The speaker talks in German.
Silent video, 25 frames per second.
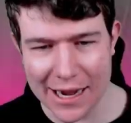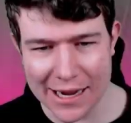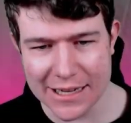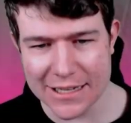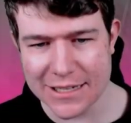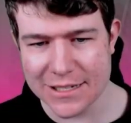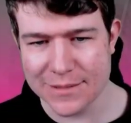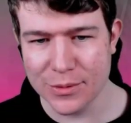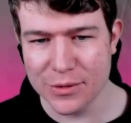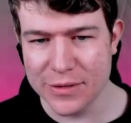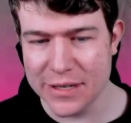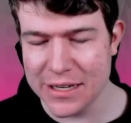
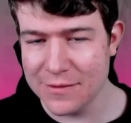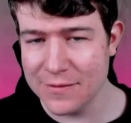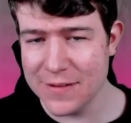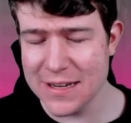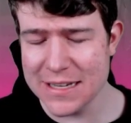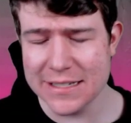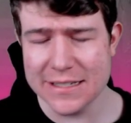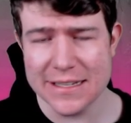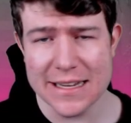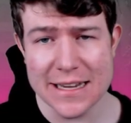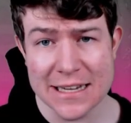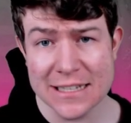Icebo. Und Ihr
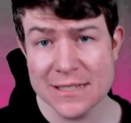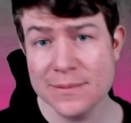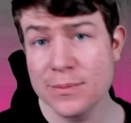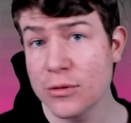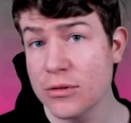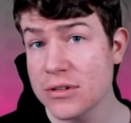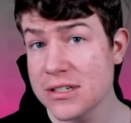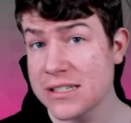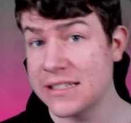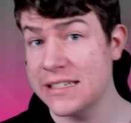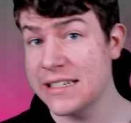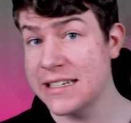wisst,
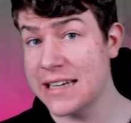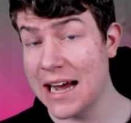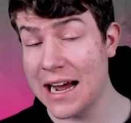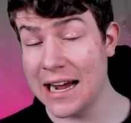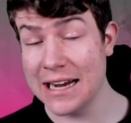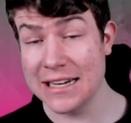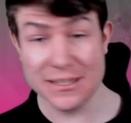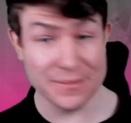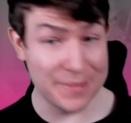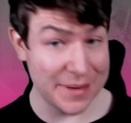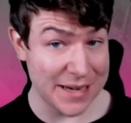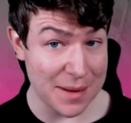X-Bone ist nicht
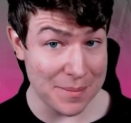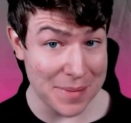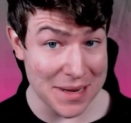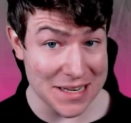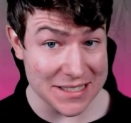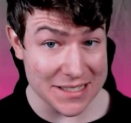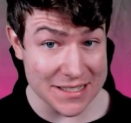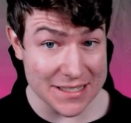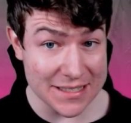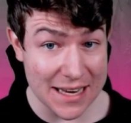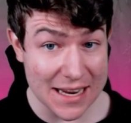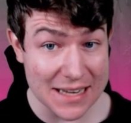eins meiner besten